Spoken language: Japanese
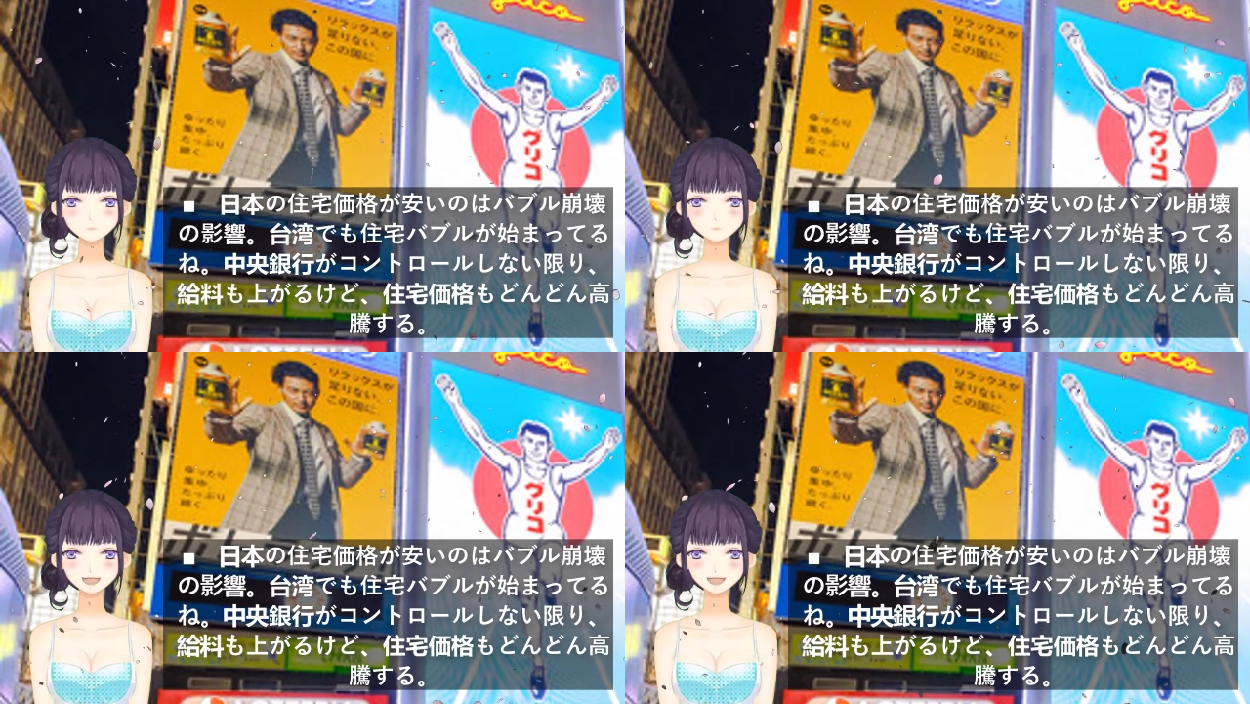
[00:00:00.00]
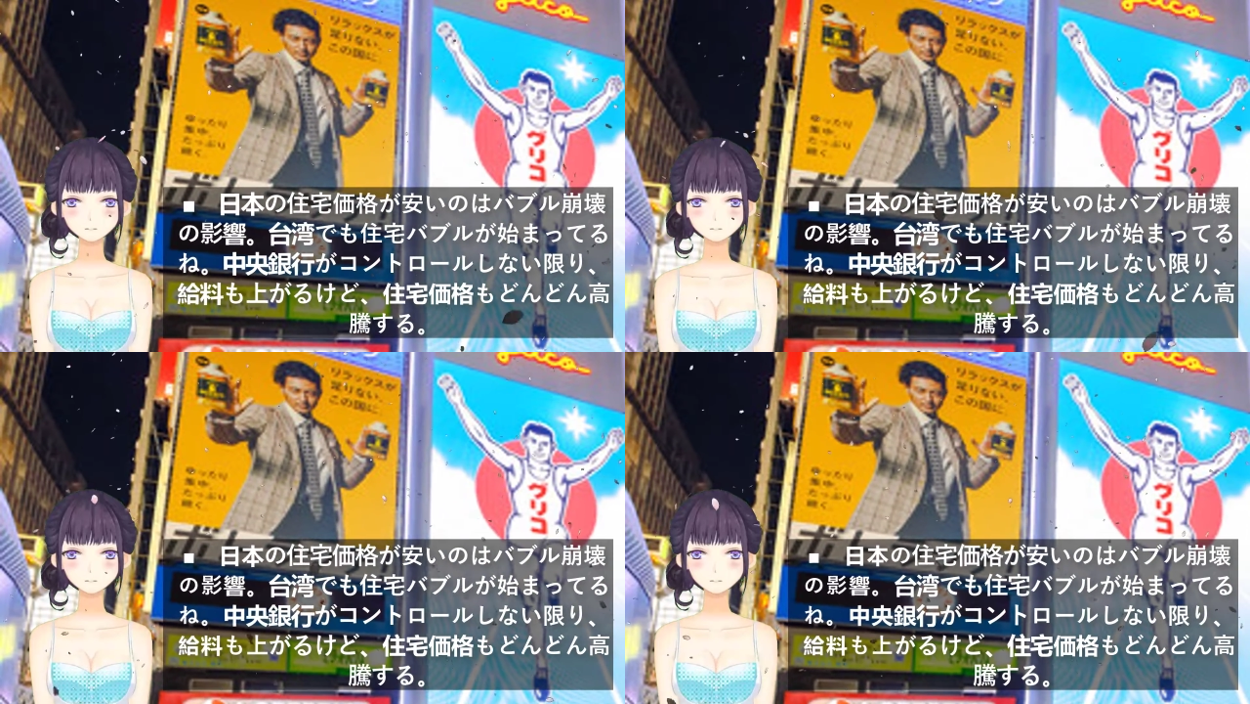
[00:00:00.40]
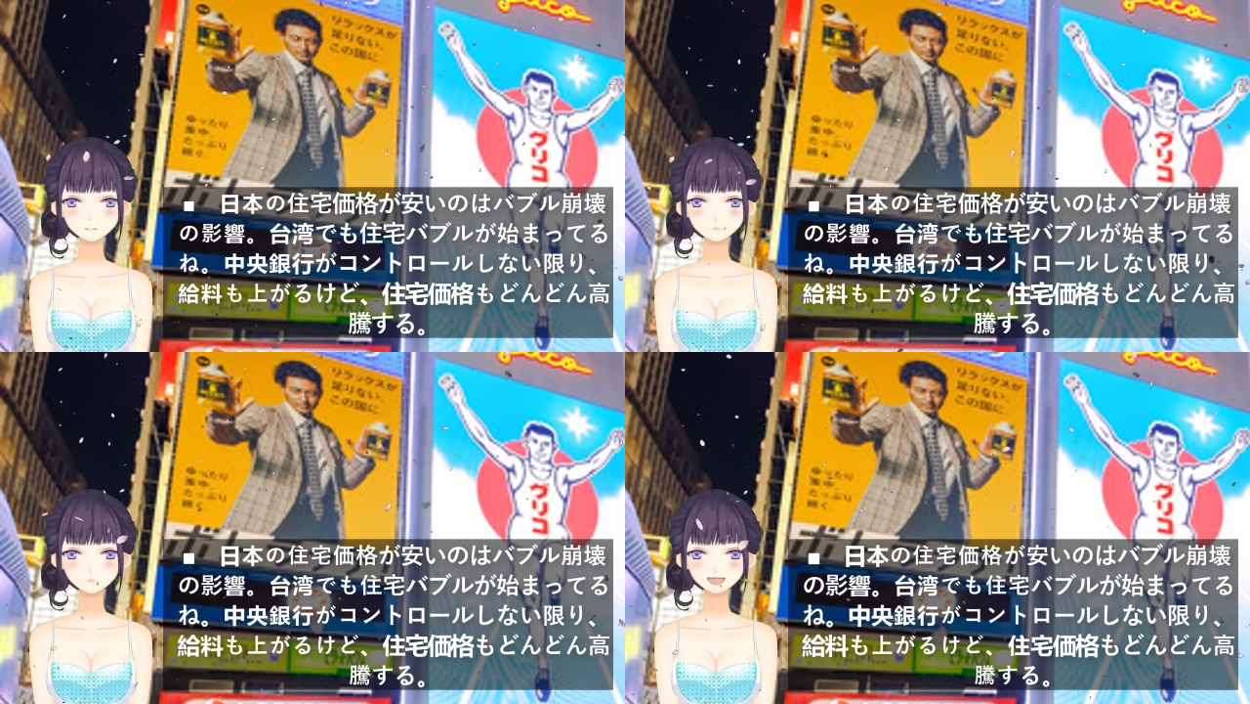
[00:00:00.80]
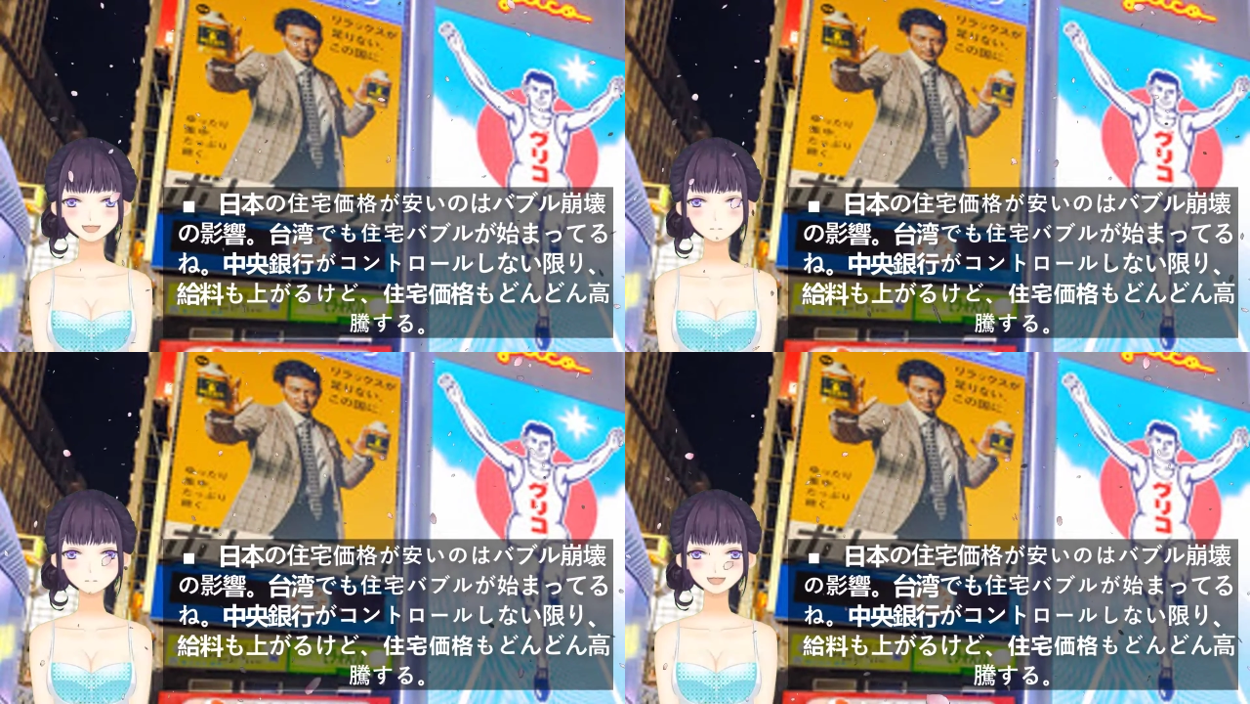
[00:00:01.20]
こっちは裕福でも
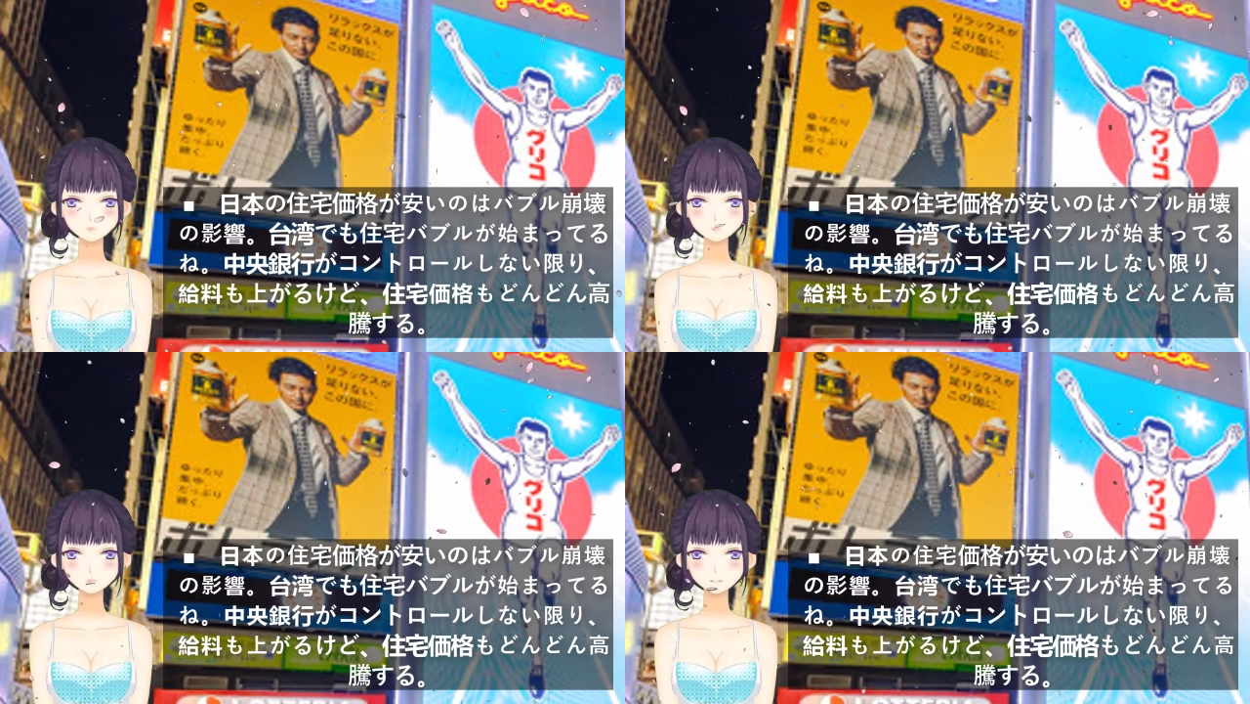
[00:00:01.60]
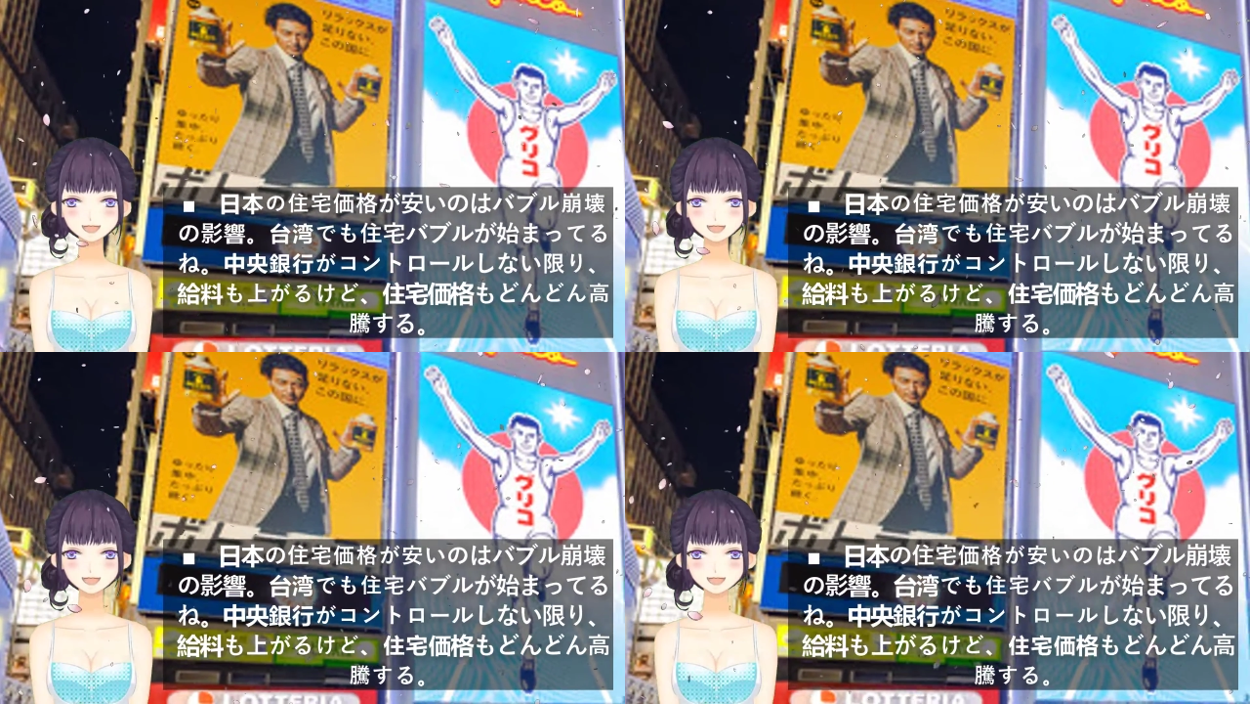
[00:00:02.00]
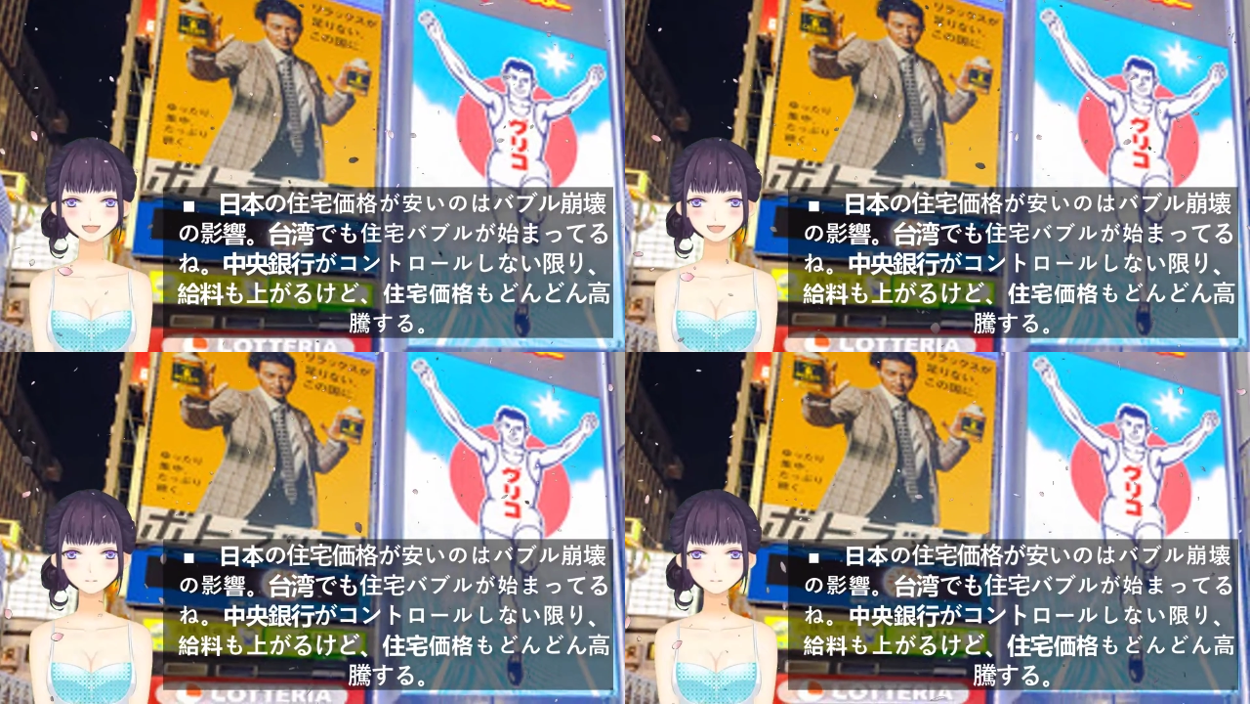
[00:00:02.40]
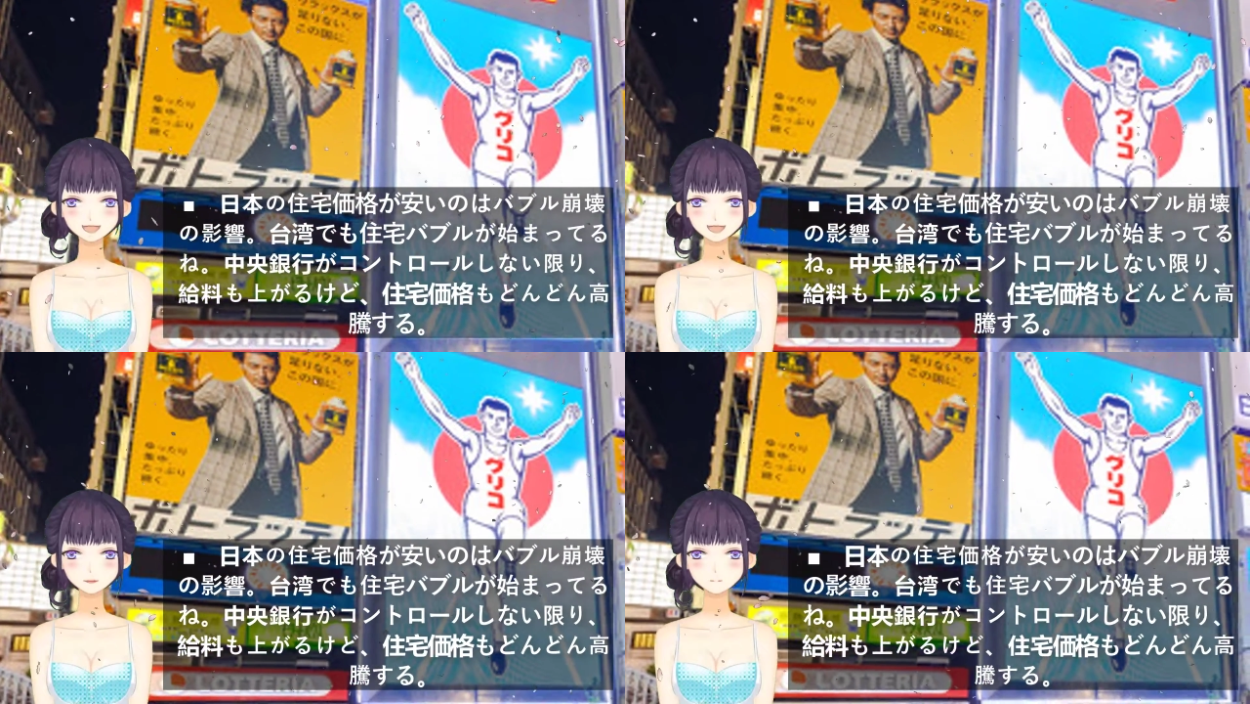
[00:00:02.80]
貧乏でもインフラ環境は最
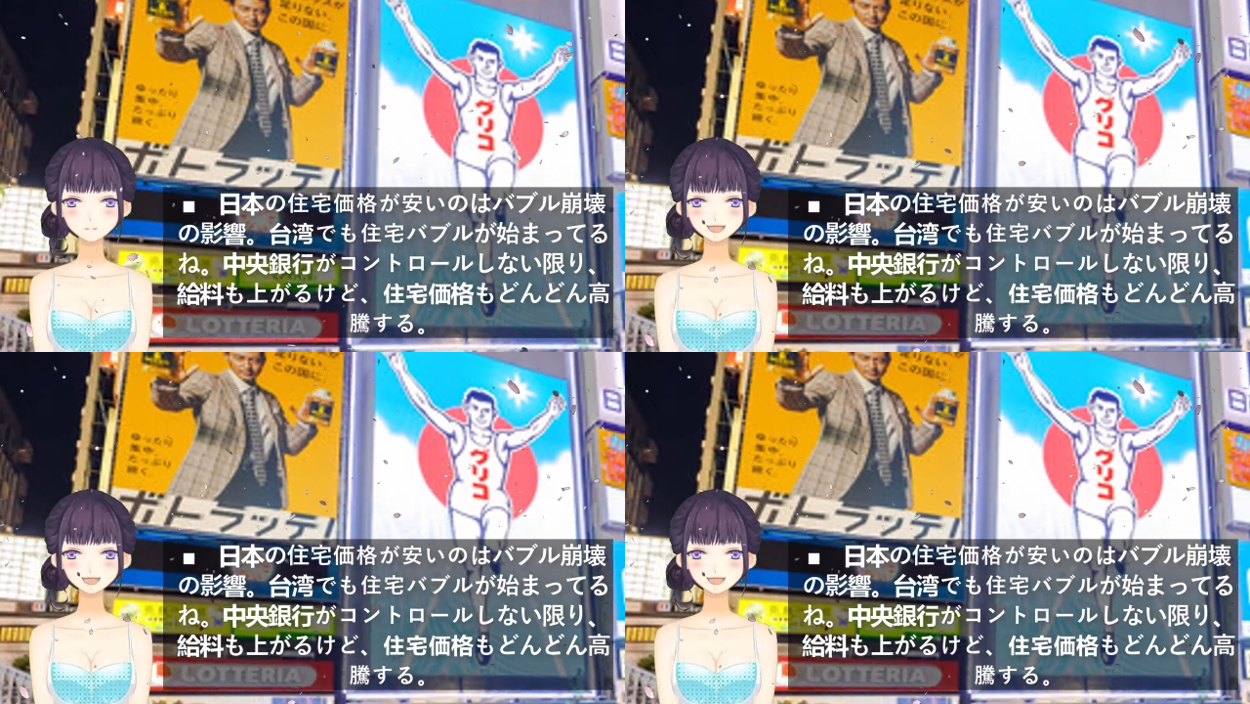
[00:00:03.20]
悪。